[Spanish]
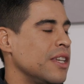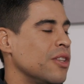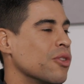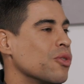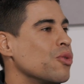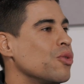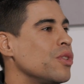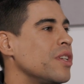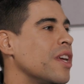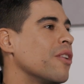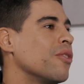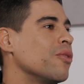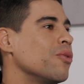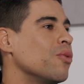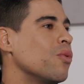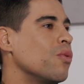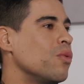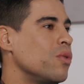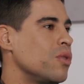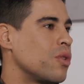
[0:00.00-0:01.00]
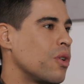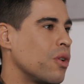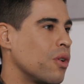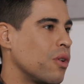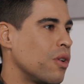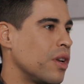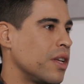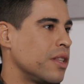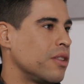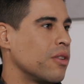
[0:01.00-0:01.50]
Y nos hicieron un solo
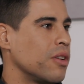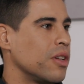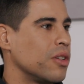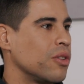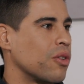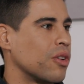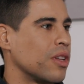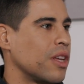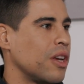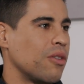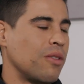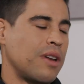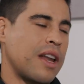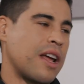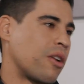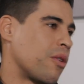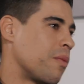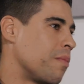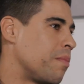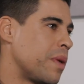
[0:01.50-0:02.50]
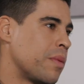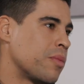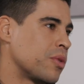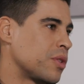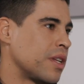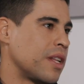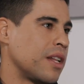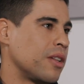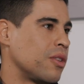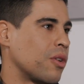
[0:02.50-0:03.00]
gol del torneo, la
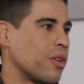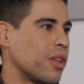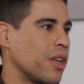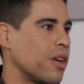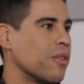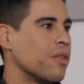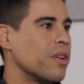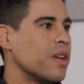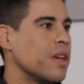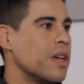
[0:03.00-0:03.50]
rompimos en el torneo